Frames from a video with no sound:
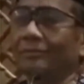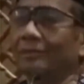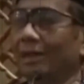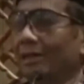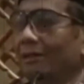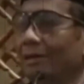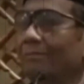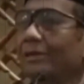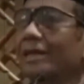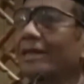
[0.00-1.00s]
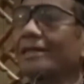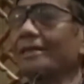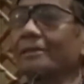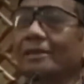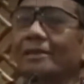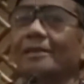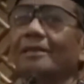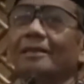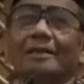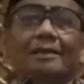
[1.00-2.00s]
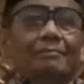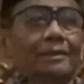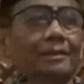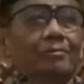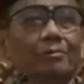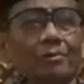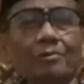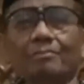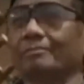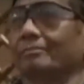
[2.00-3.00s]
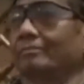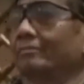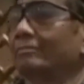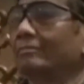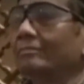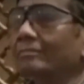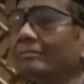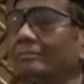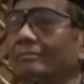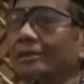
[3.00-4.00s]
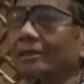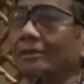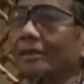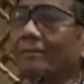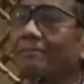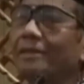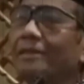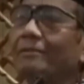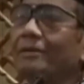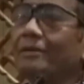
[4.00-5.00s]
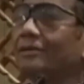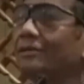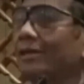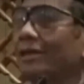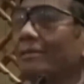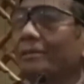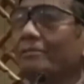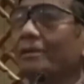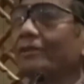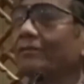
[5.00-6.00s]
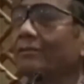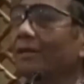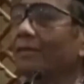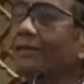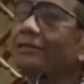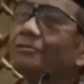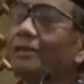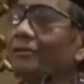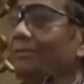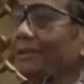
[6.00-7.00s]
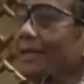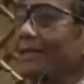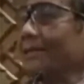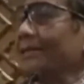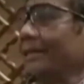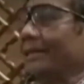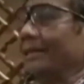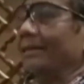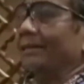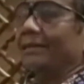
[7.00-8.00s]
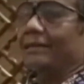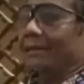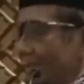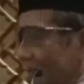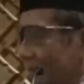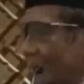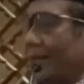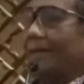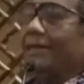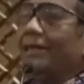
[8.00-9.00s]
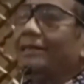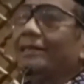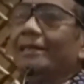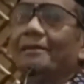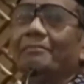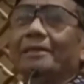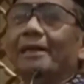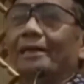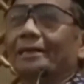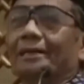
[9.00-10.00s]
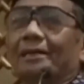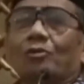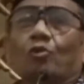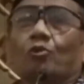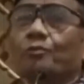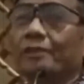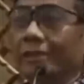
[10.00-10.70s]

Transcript: ada orang bersalah Nabi sendiri yang menghukum. Gitu. Tapi sesudah Nabi wafat tuh kalau ada sesuatu misalnya sekarang. Sekarang ini ada tindak pidana korupsi.